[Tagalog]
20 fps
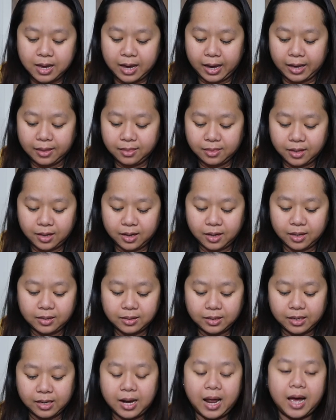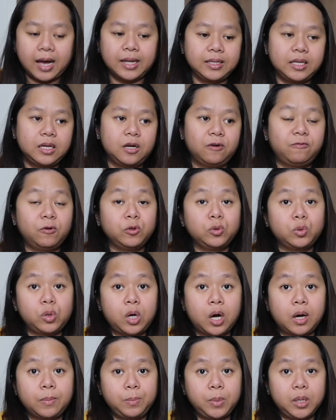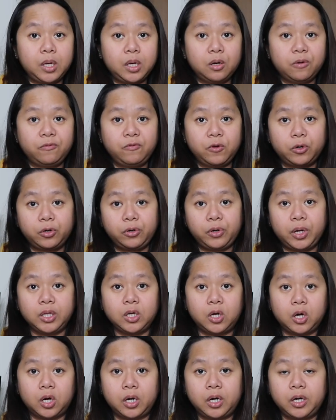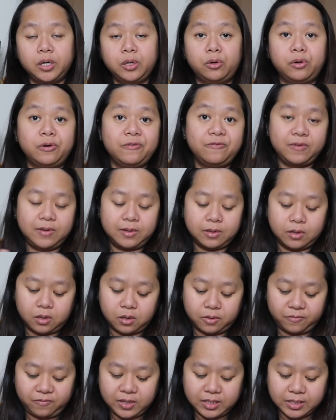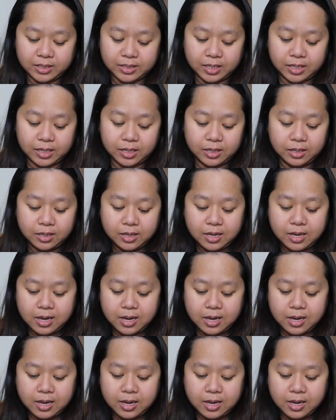And then, kailangan din ng photocopy of your green card or uh, visa.